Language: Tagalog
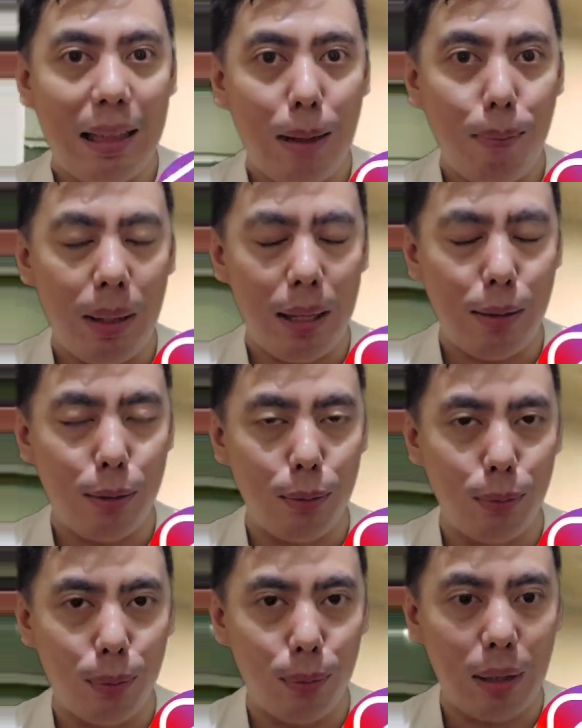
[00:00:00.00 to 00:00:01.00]
hindi lang para
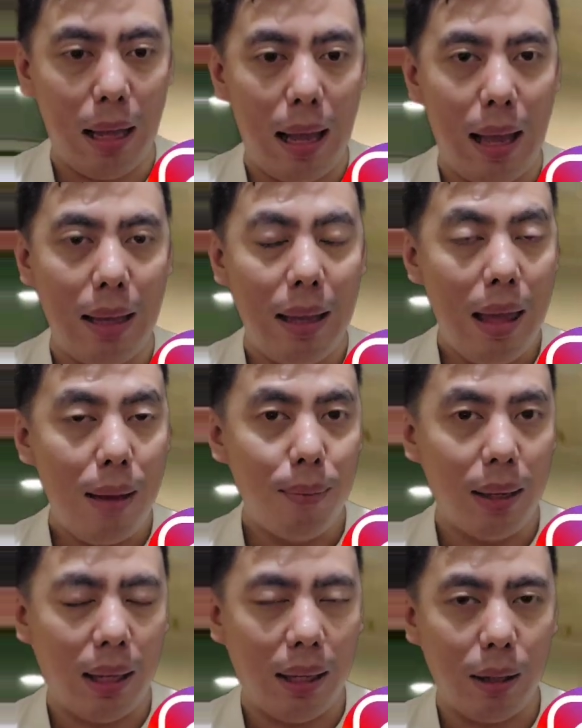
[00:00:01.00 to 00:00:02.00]
surot ang
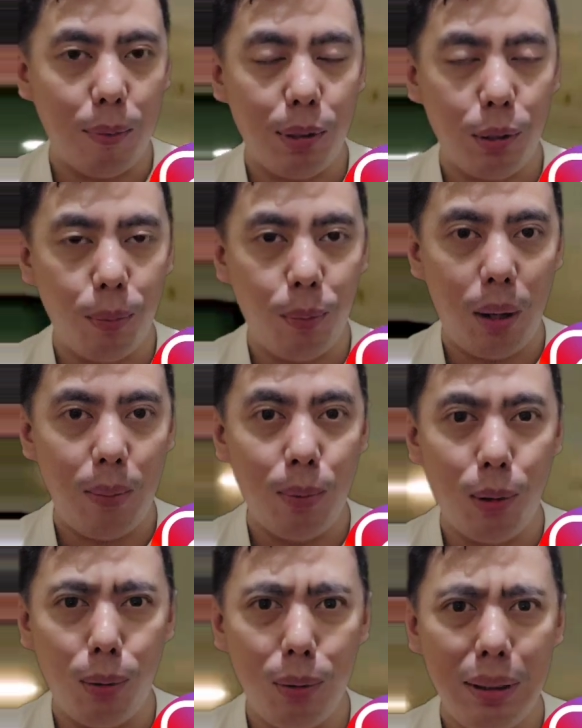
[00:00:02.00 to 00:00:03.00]
makikita mo sa upuan mo,